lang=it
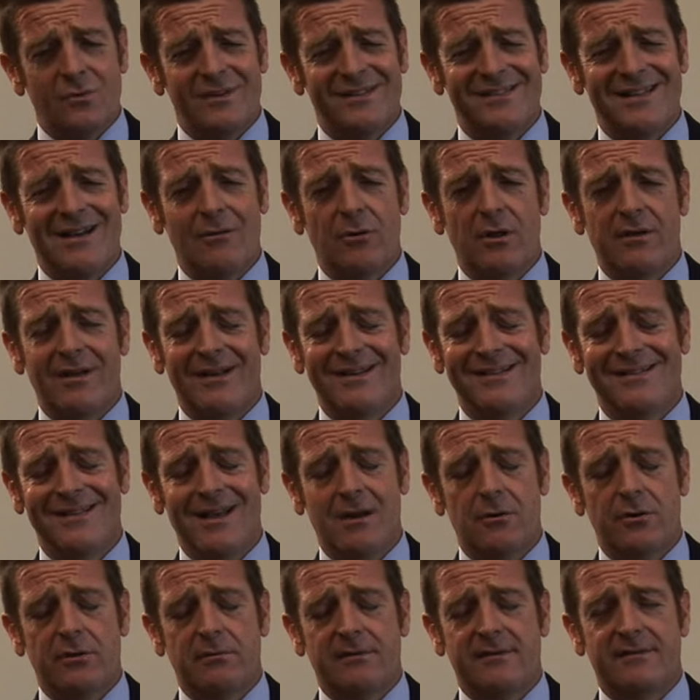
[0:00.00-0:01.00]

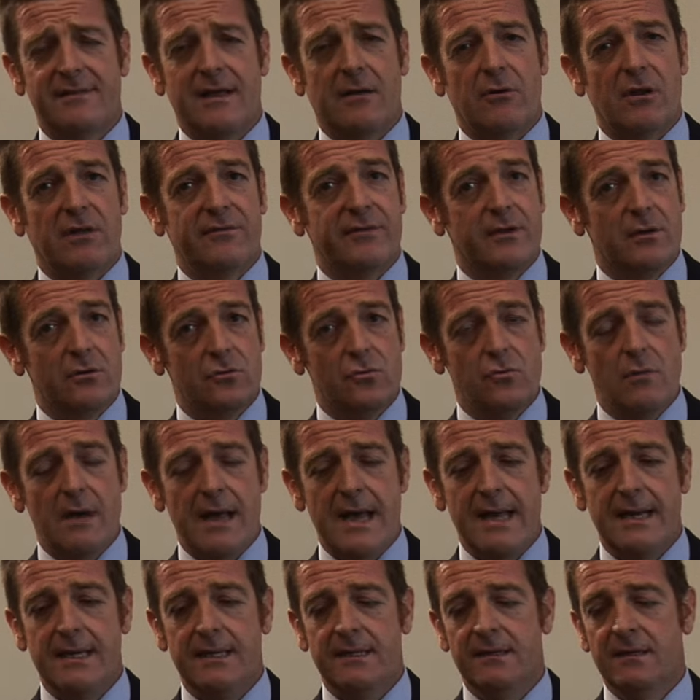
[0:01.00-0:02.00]
all'interno di quest'aula
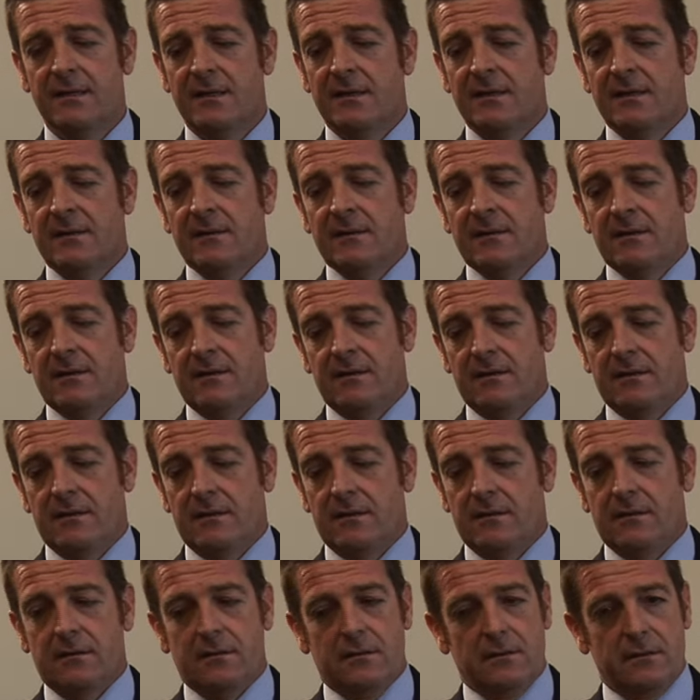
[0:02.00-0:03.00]
virtuale
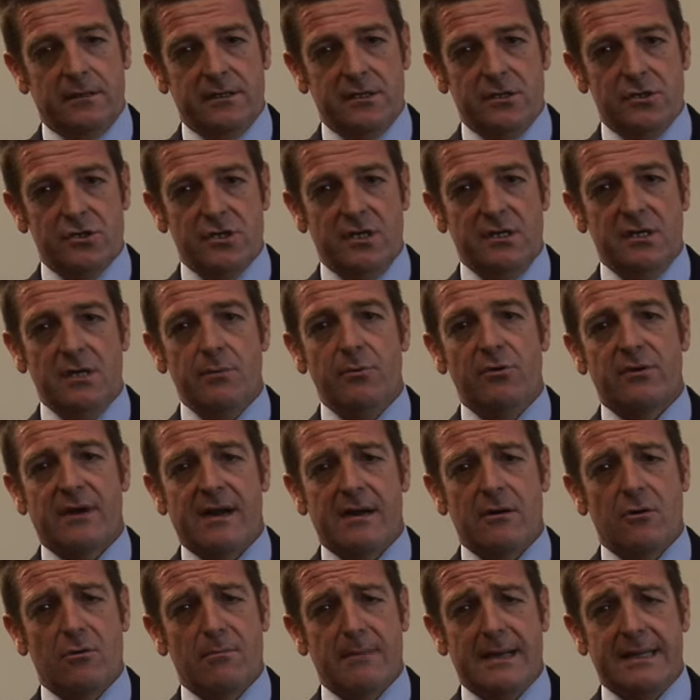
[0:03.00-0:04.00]
eh, i discenti
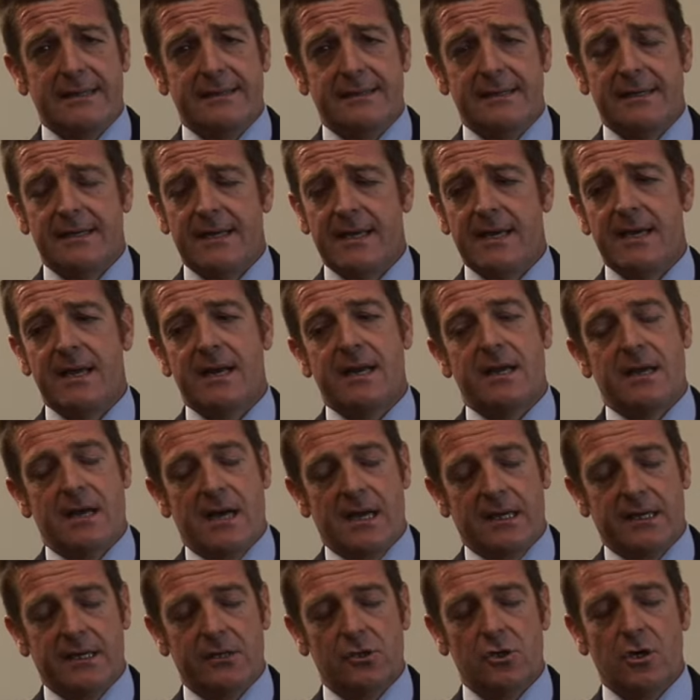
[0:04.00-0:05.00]
potranno mantenere
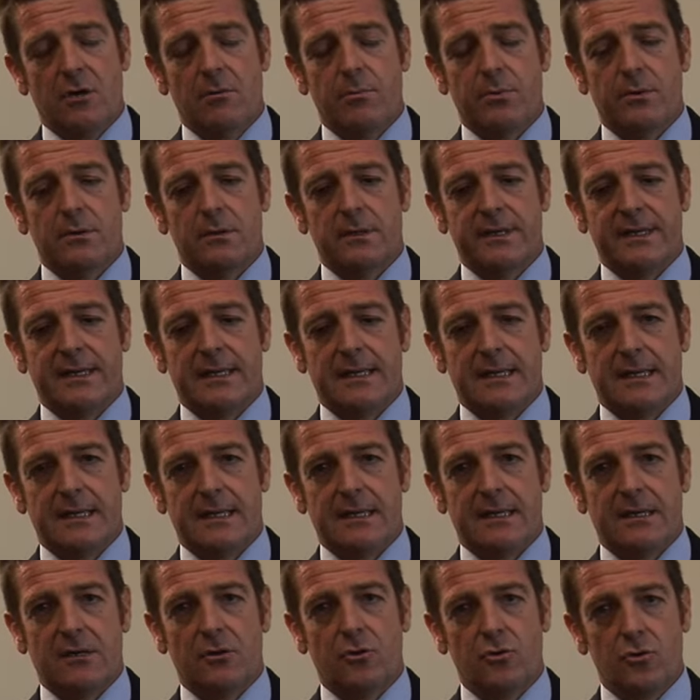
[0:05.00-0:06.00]
anche dopo
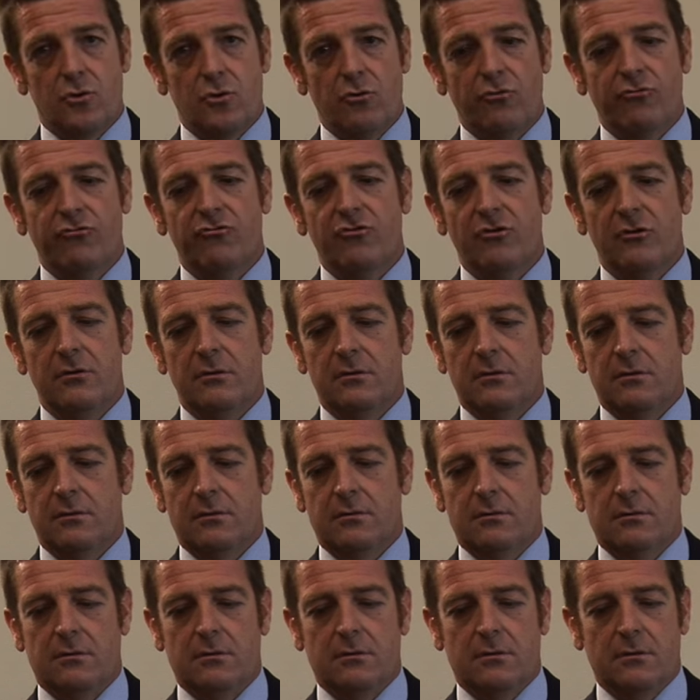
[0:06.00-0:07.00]
il corso
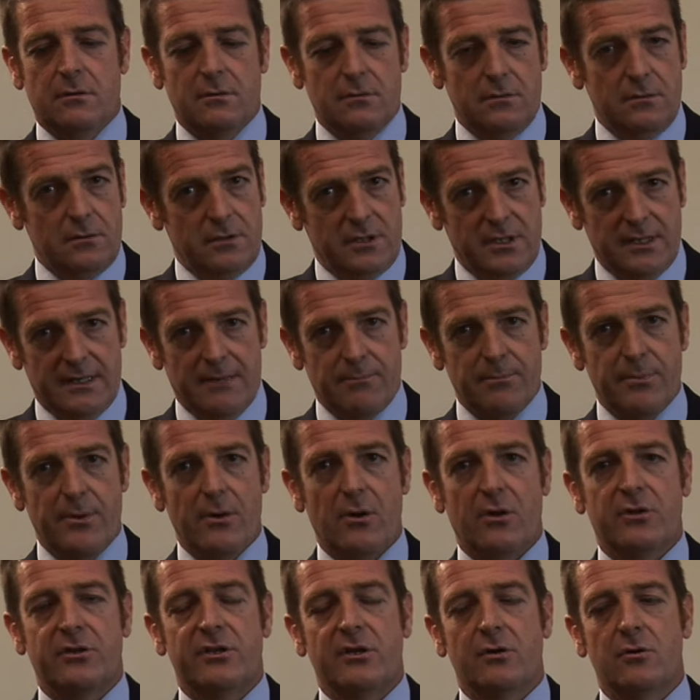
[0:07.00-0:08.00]
eh, i
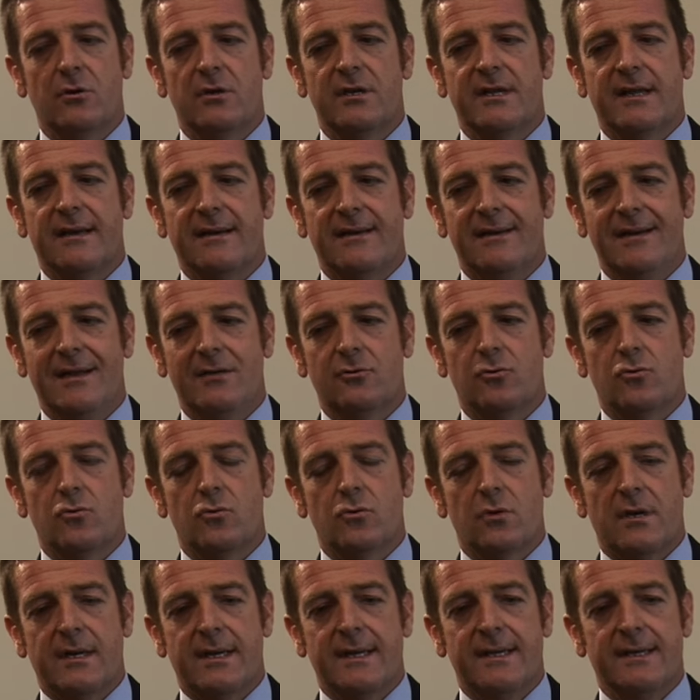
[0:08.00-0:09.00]
rapporti con il
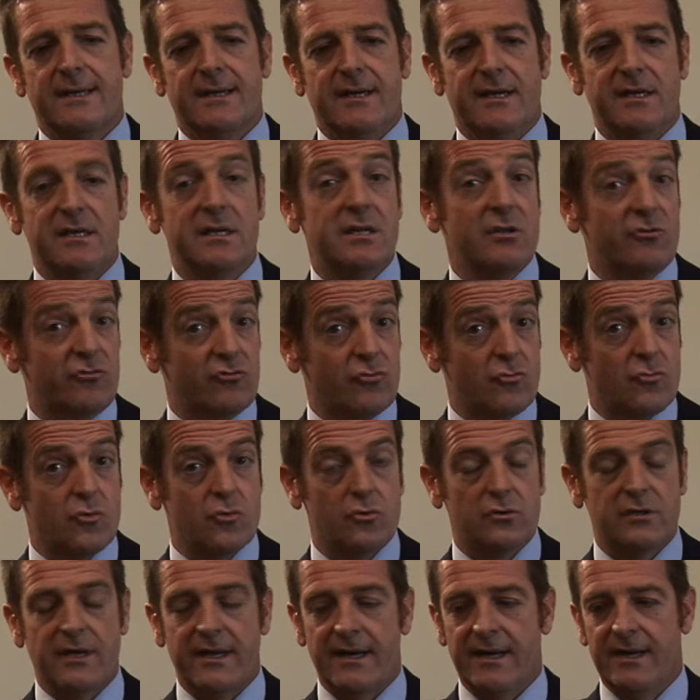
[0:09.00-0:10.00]
relatore e
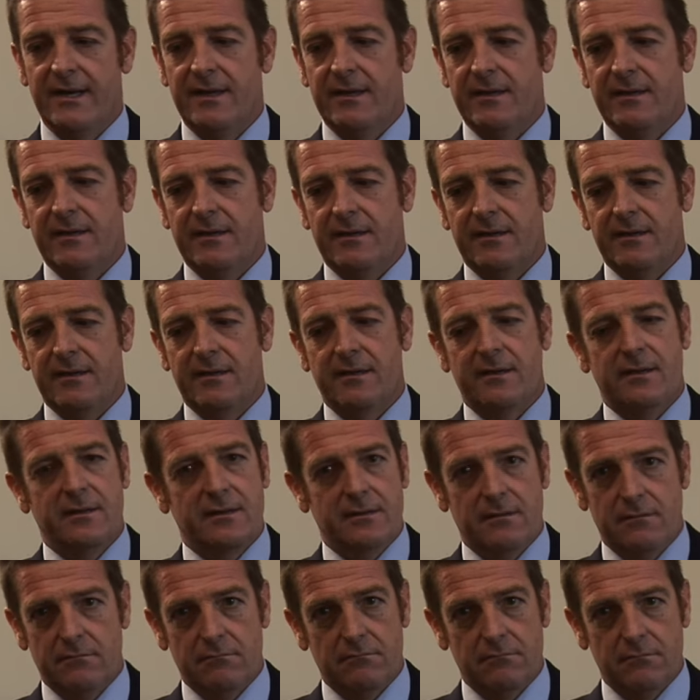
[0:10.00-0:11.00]
discutere eh,
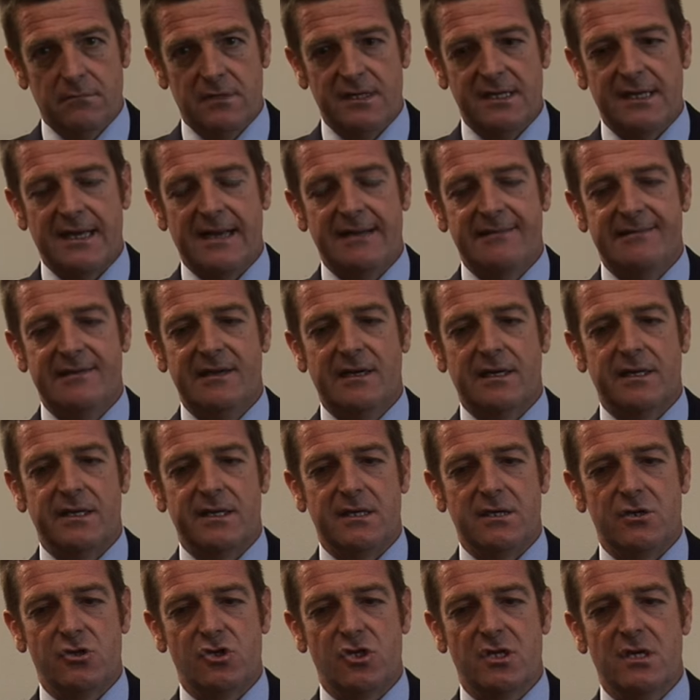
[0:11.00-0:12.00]
di casi
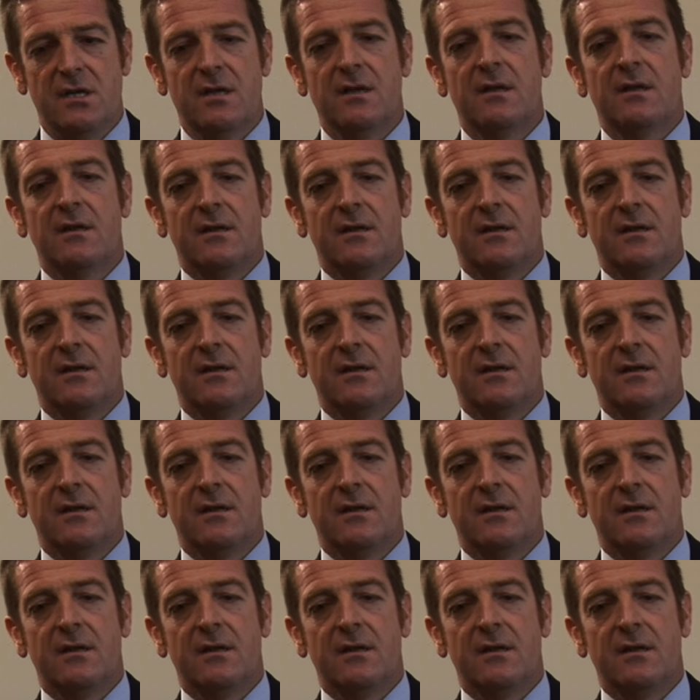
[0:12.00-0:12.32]
clinici